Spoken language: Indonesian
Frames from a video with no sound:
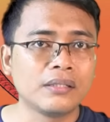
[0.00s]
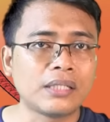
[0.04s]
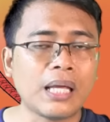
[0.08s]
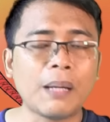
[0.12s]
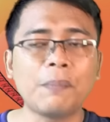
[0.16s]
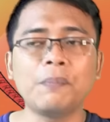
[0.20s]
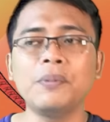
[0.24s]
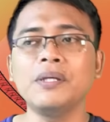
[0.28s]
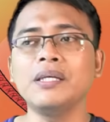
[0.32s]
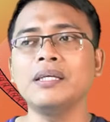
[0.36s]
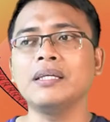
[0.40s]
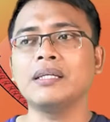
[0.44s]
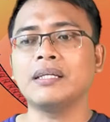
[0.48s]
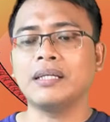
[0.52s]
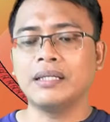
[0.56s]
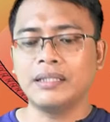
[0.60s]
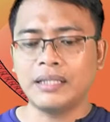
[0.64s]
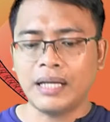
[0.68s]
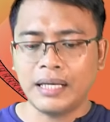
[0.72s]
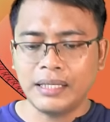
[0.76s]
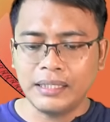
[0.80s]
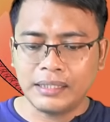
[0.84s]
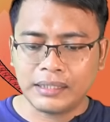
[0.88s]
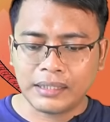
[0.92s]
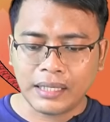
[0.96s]
tapi
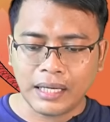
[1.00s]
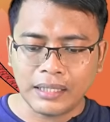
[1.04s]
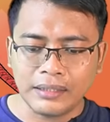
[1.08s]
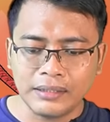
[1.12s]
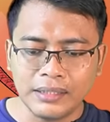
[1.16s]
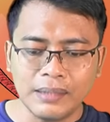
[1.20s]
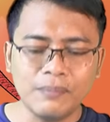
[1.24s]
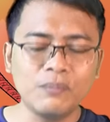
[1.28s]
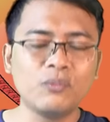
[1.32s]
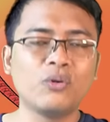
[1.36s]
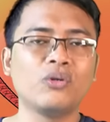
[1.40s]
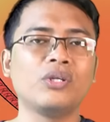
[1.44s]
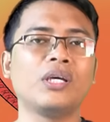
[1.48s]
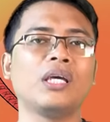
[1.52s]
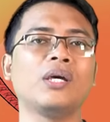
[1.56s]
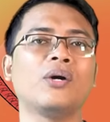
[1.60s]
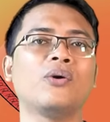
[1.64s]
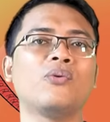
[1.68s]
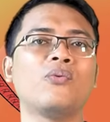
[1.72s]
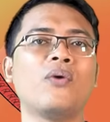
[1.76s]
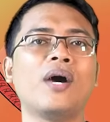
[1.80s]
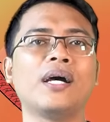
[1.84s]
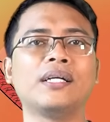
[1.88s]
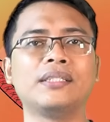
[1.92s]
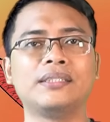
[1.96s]
kenaikannya mbok ya
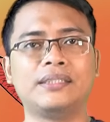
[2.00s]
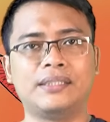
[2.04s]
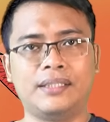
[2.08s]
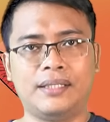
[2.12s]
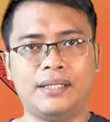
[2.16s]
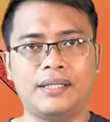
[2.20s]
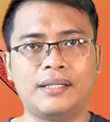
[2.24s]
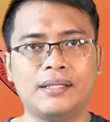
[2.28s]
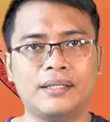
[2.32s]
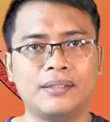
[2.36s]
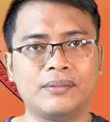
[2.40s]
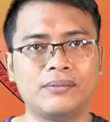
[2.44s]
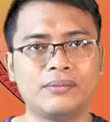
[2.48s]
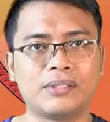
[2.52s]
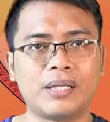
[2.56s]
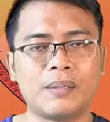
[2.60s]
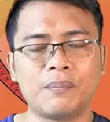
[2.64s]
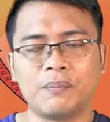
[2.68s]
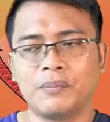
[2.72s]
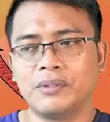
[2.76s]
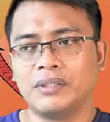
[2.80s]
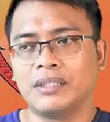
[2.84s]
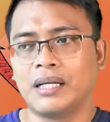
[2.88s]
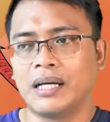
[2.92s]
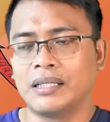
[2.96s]
yang wajar gitu
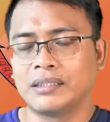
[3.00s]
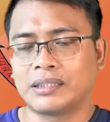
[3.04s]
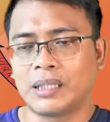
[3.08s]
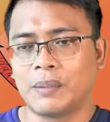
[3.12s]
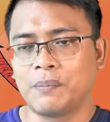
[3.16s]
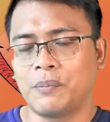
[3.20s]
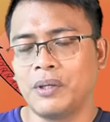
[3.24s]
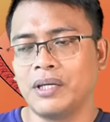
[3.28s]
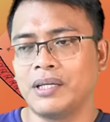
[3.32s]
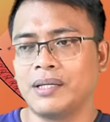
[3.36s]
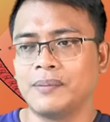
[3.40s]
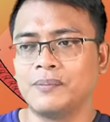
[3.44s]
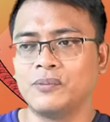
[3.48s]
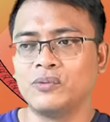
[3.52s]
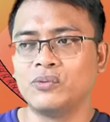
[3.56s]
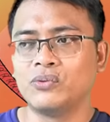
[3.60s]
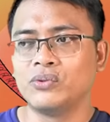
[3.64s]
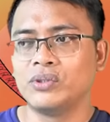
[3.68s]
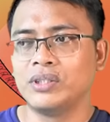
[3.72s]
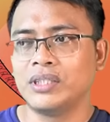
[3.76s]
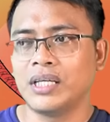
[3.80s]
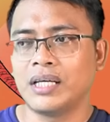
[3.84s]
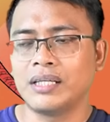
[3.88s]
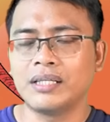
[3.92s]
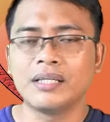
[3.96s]
Sam jangan sampai
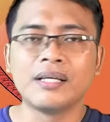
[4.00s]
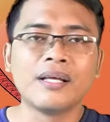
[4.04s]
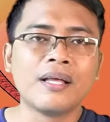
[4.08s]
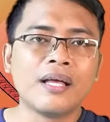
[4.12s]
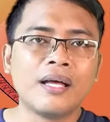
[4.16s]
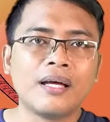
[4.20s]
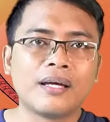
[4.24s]
kemudian